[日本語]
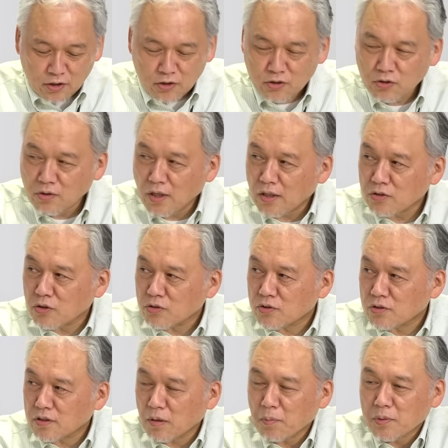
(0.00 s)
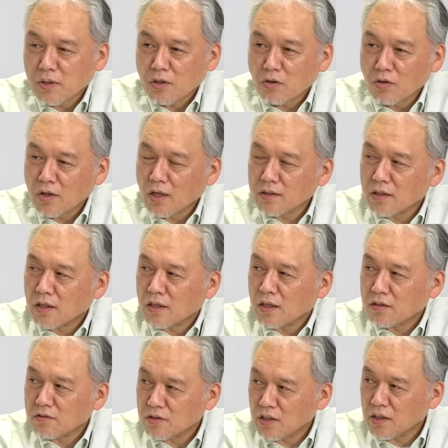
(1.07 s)
その後吸ったものいろいろあった
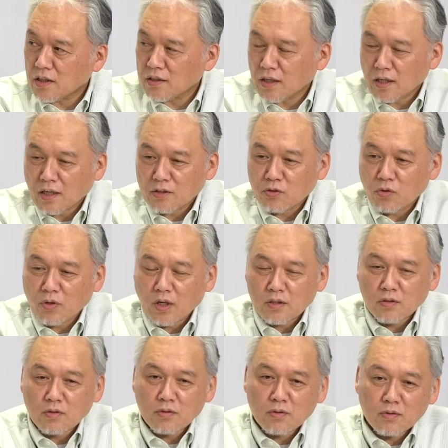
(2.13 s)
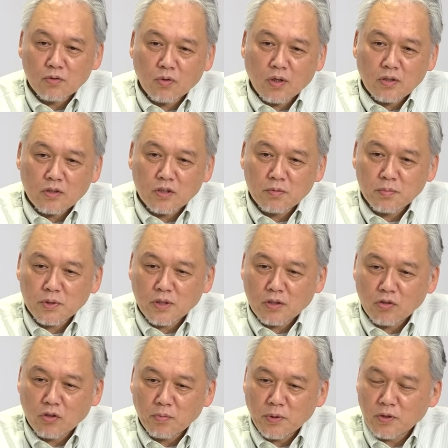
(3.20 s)
逆に、なんかどっかの新聞社
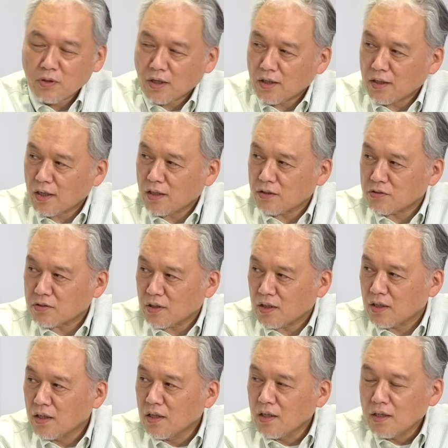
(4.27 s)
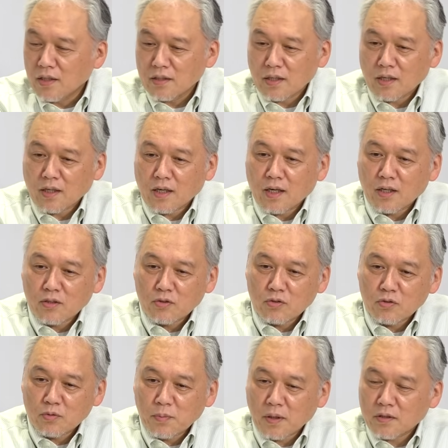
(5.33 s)
の OB のかなんかの人はなんかう
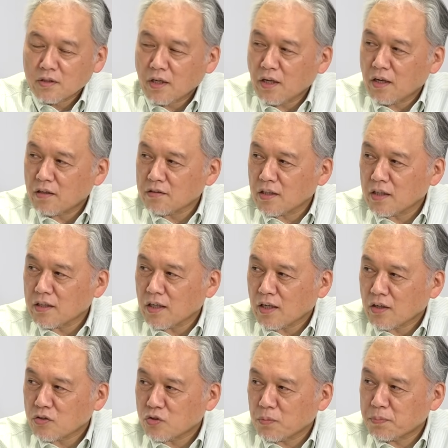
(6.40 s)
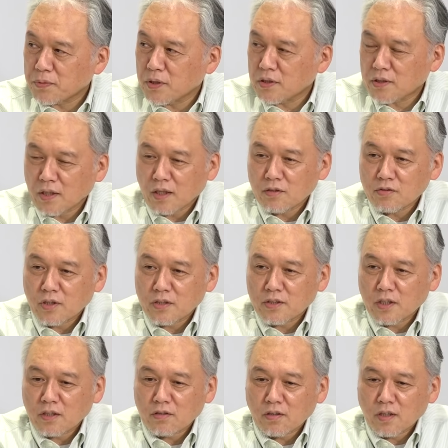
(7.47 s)
まく契約できないからショップに行ったら受け
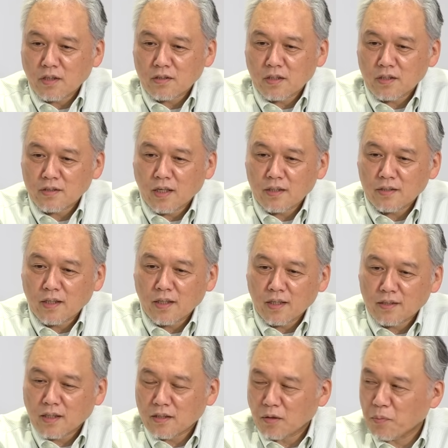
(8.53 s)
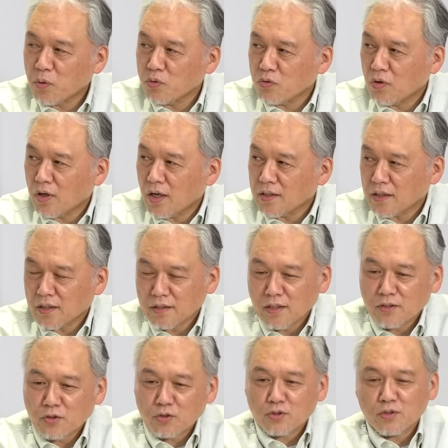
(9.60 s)
付けてくれなくて最低だったって文句を書いたら
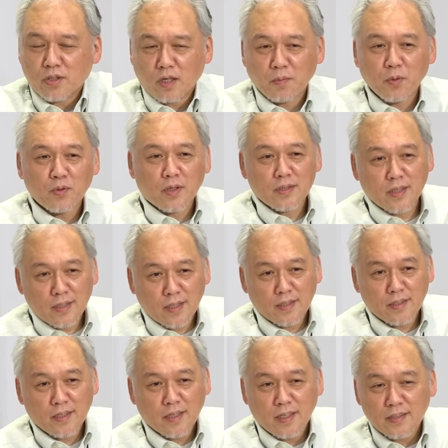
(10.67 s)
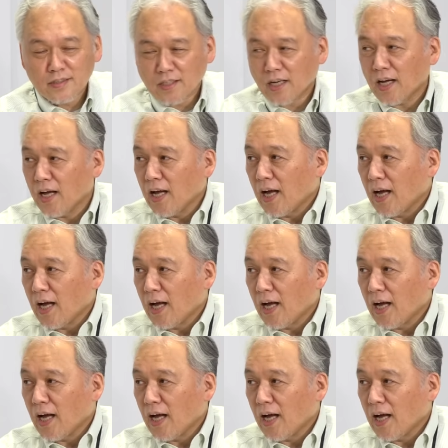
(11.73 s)
ネット中から文句が出たって話が